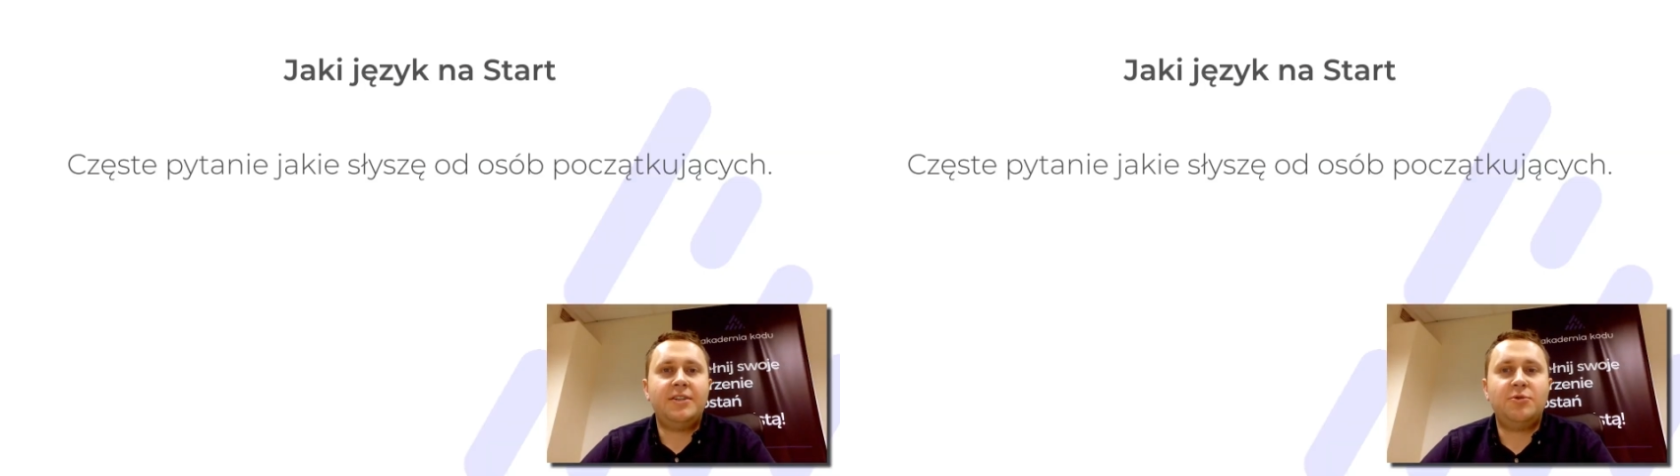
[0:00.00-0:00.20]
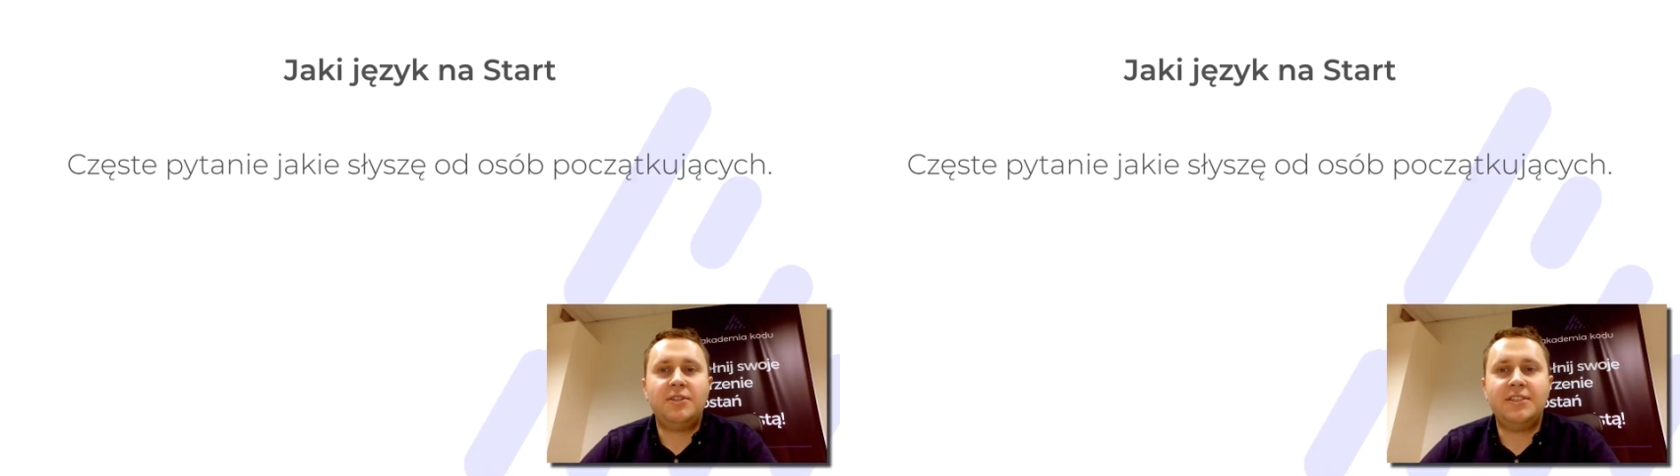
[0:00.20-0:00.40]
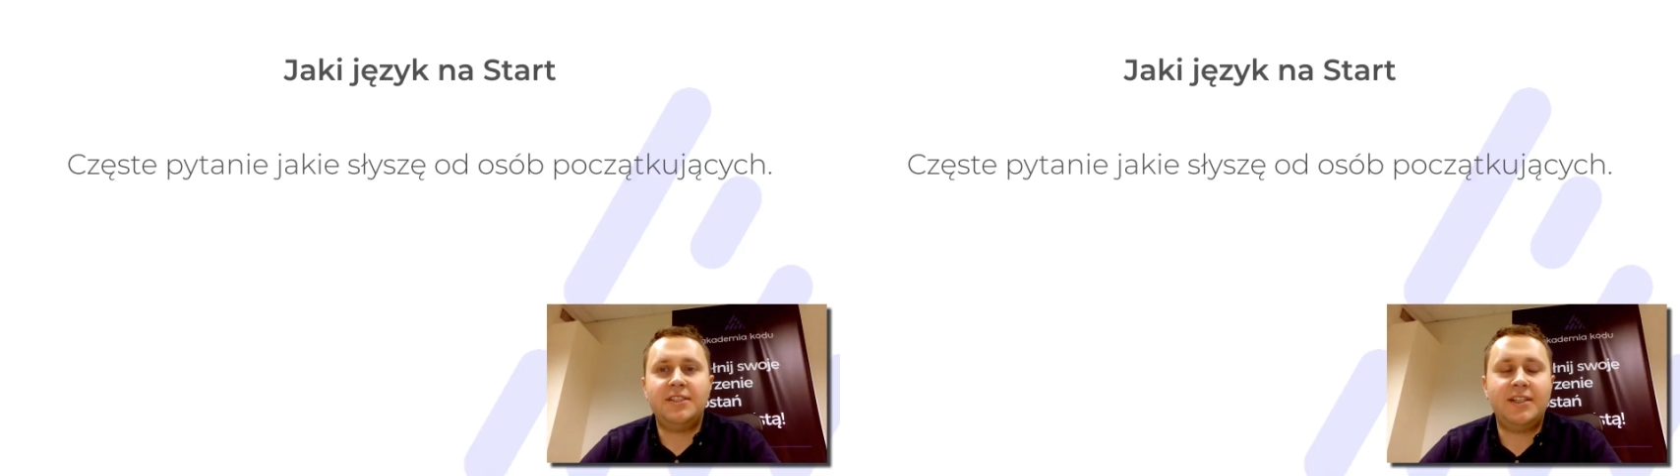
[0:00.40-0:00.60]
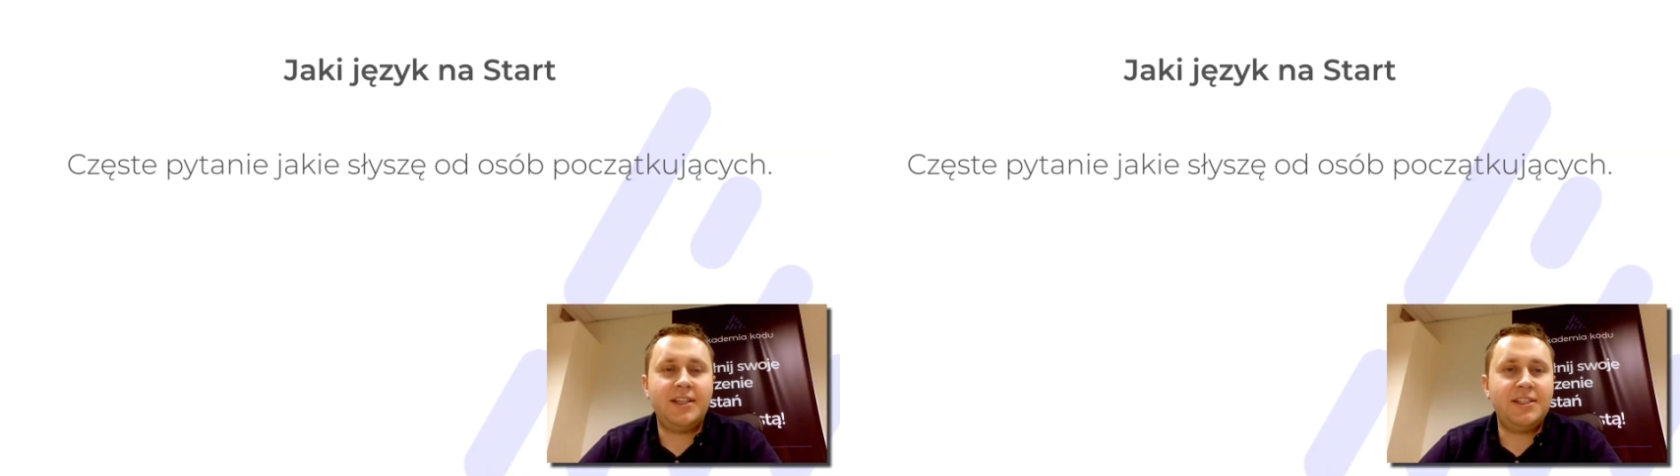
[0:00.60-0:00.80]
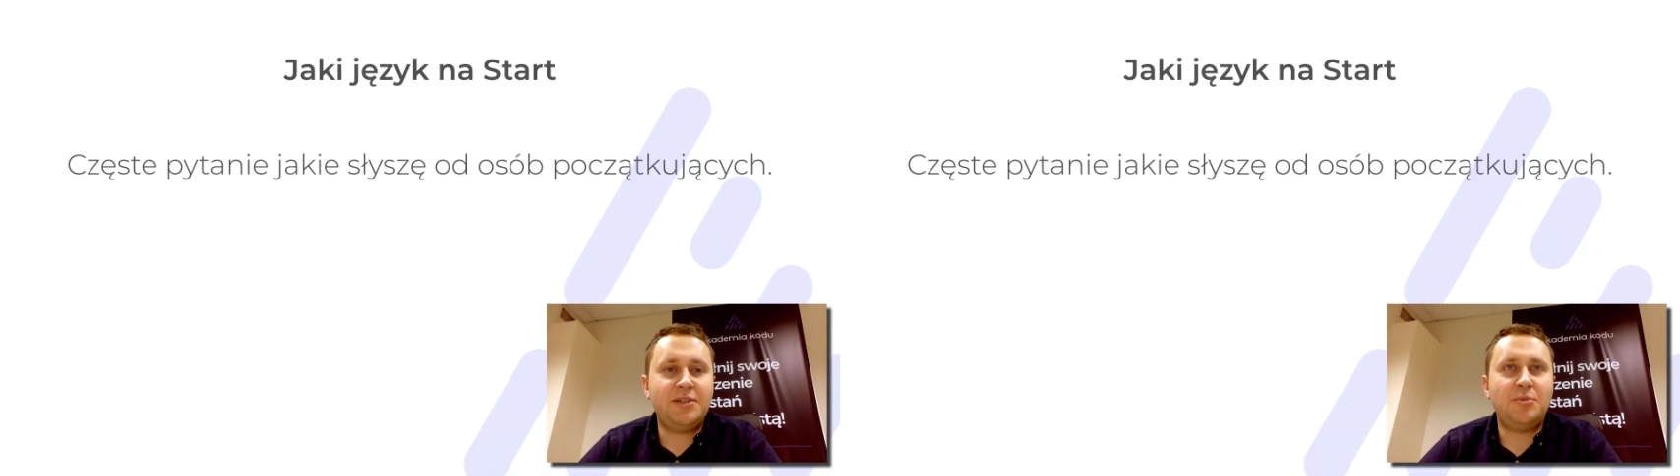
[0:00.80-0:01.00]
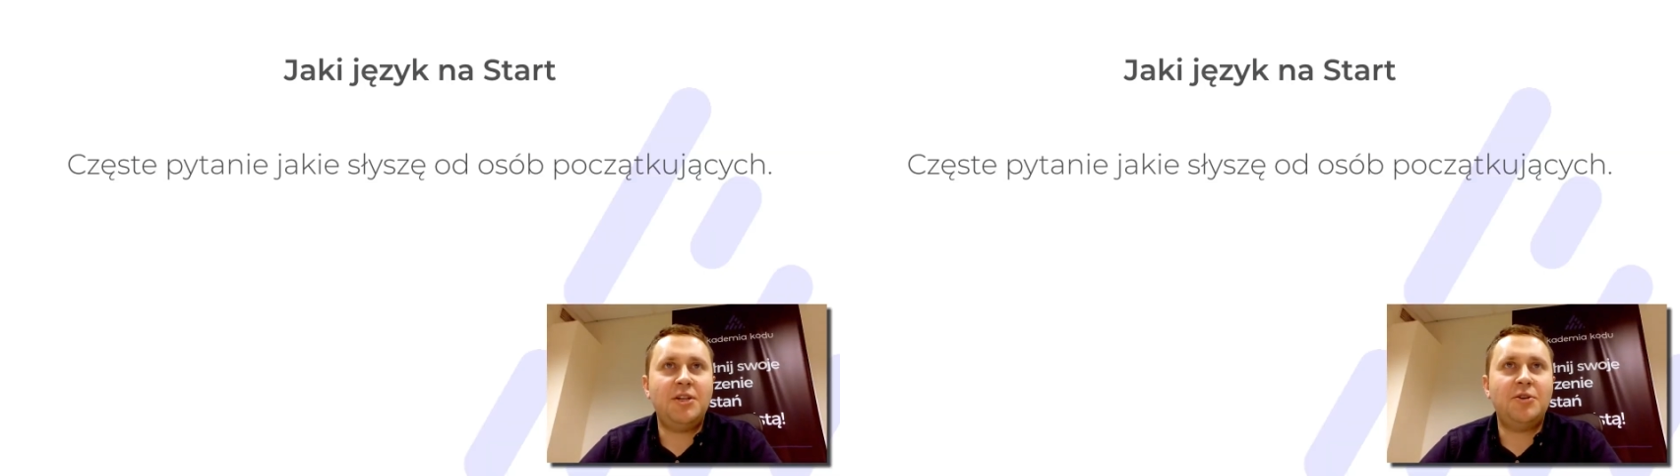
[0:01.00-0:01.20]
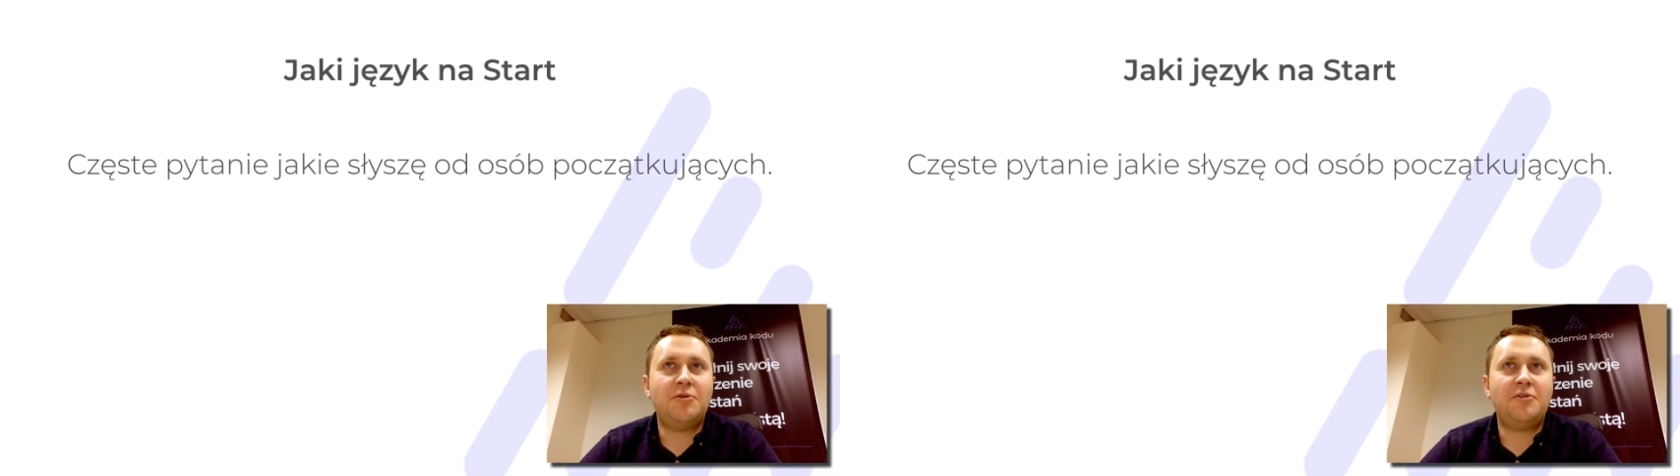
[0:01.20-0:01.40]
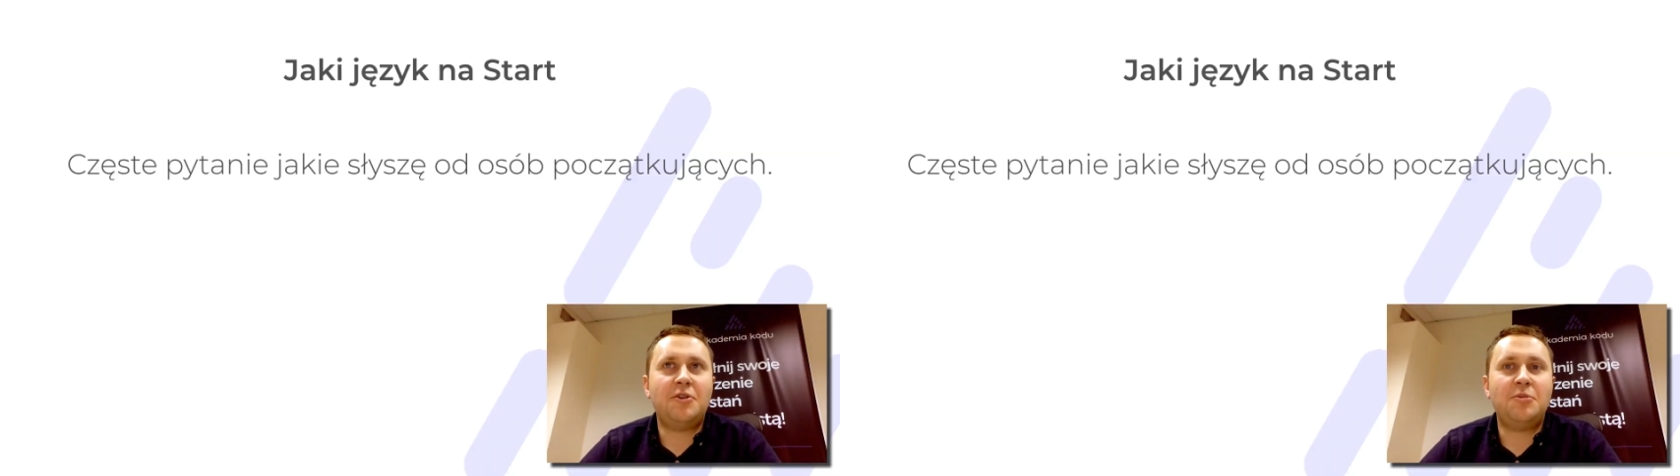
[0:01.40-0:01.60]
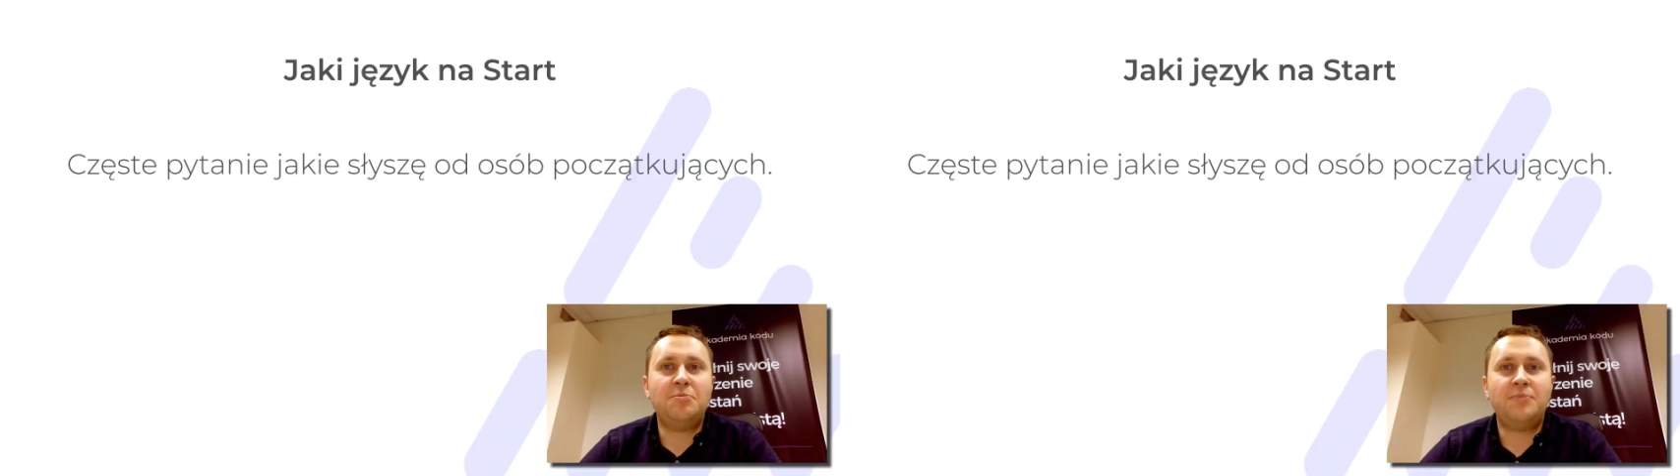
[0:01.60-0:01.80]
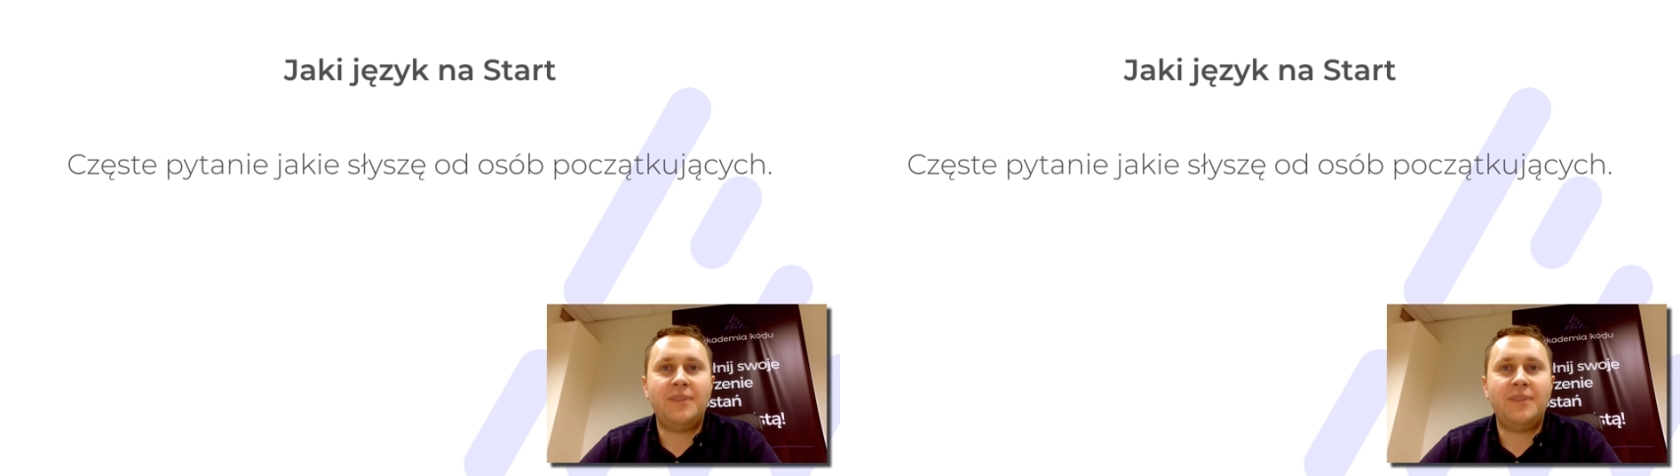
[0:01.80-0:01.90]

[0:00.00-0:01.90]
które zadajecie mailowo,